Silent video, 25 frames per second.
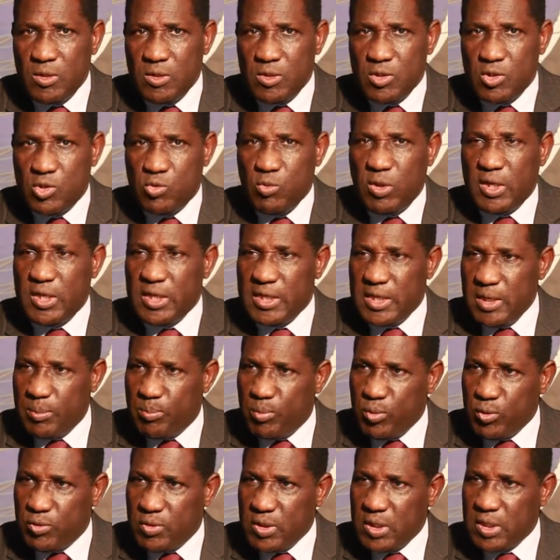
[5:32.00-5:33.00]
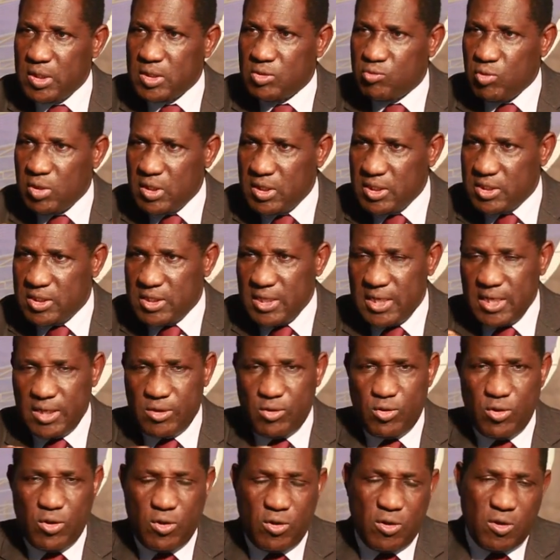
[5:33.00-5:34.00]
soit des députés, soit des
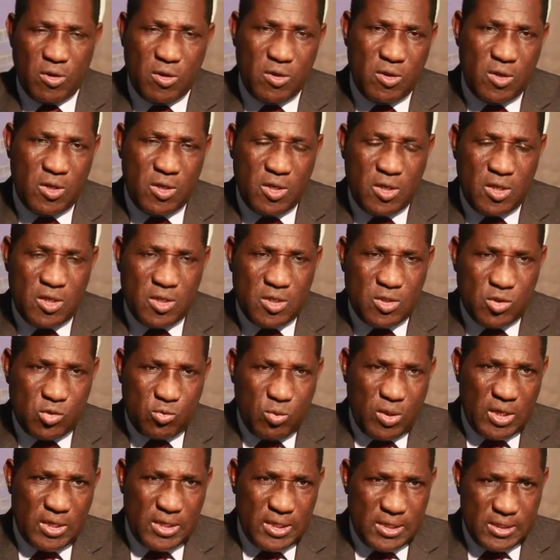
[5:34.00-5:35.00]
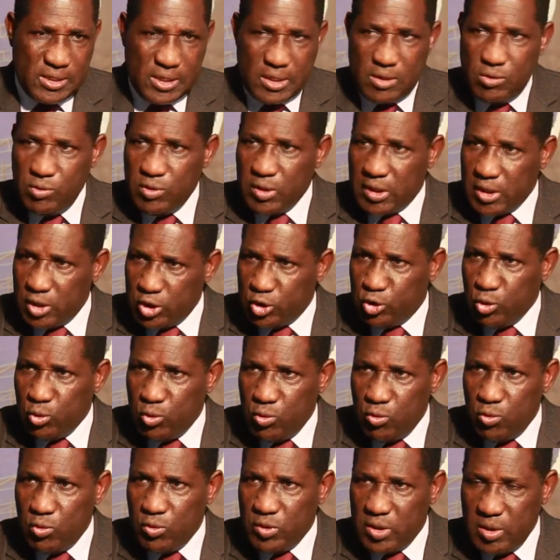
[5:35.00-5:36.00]
sénateurs, soit des élus
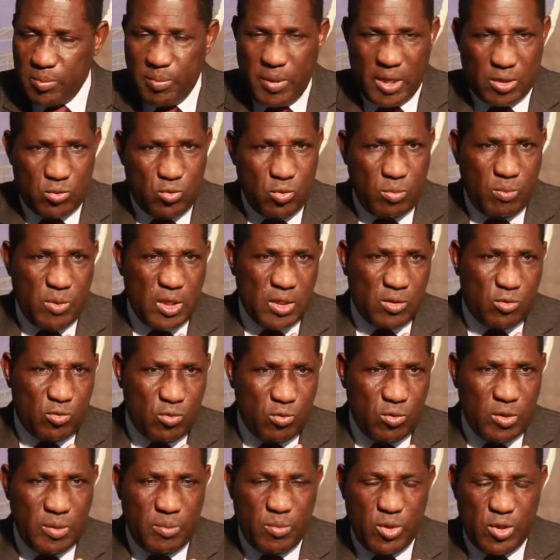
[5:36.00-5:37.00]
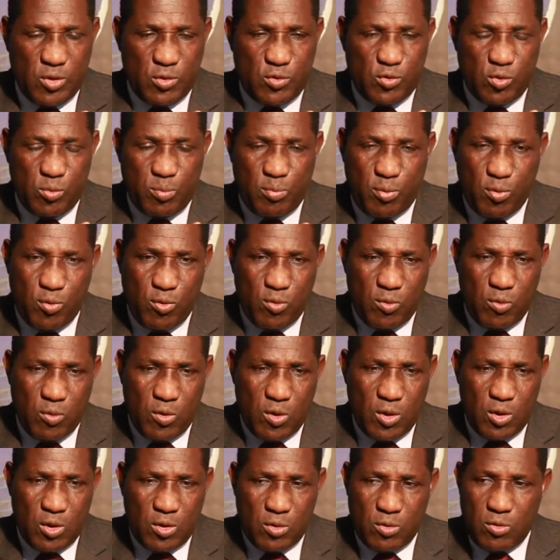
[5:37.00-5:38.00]
régionaux, départementaux et municipaux.
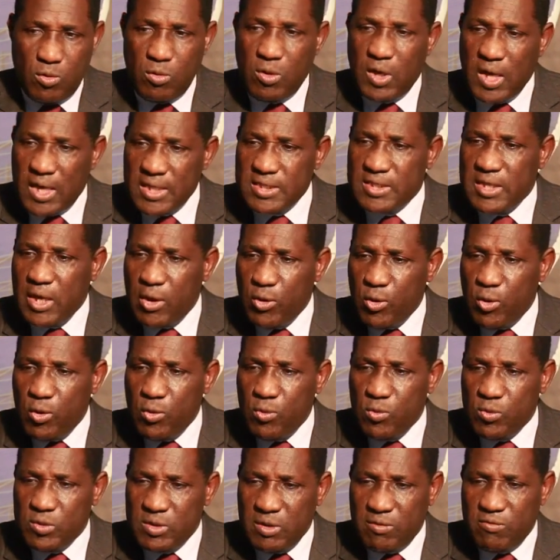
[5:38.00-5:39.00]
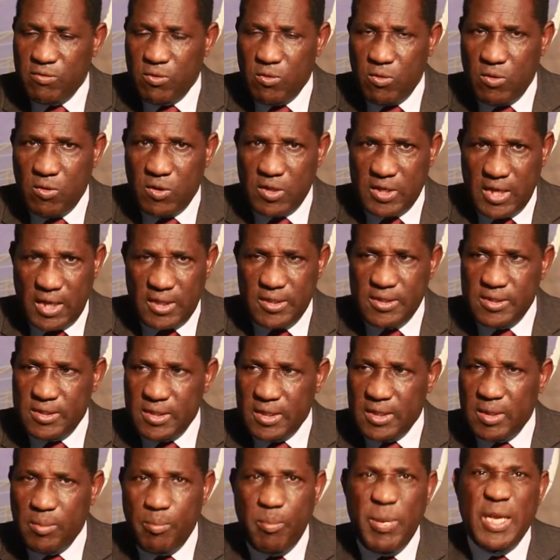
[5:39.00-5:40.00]
Donc grâce à eux, nous avons réalisé
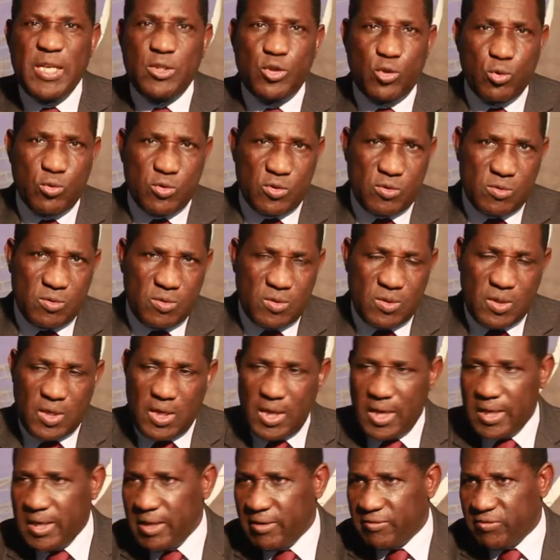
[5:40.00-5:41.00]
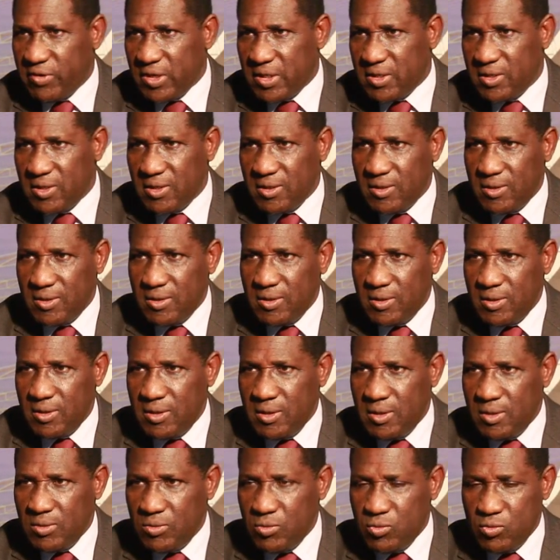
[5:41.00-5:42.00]
de belles choses en Afrique.
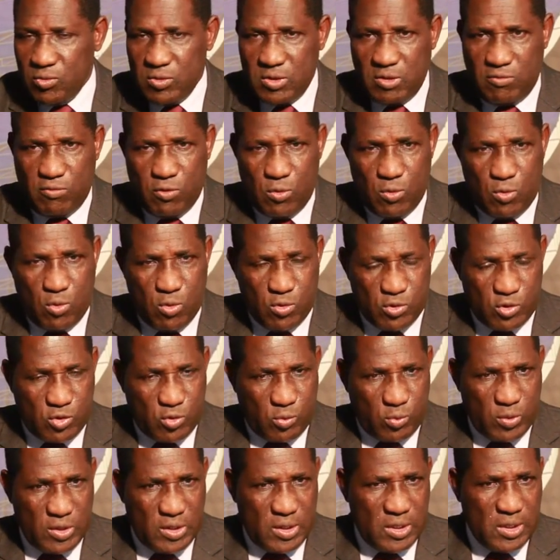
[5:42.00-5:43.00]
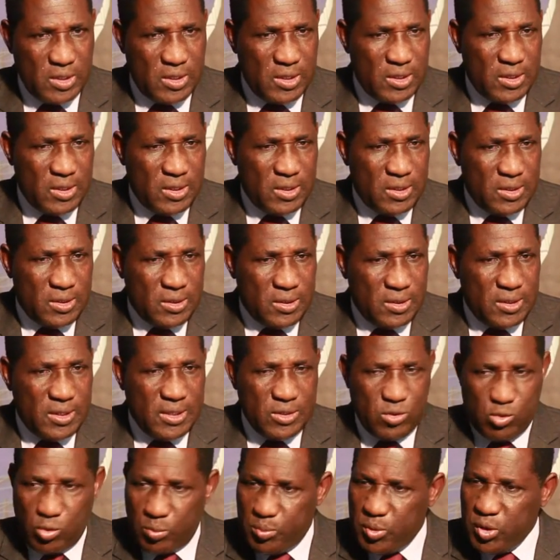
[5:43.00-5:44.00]
Nous avons construit
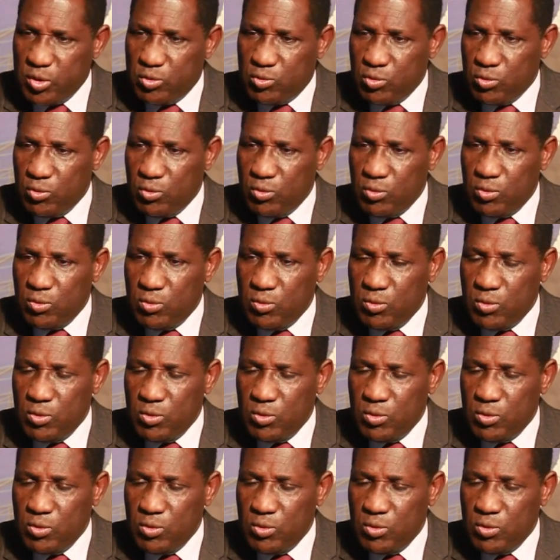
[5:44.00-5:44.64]
des hôpitaux,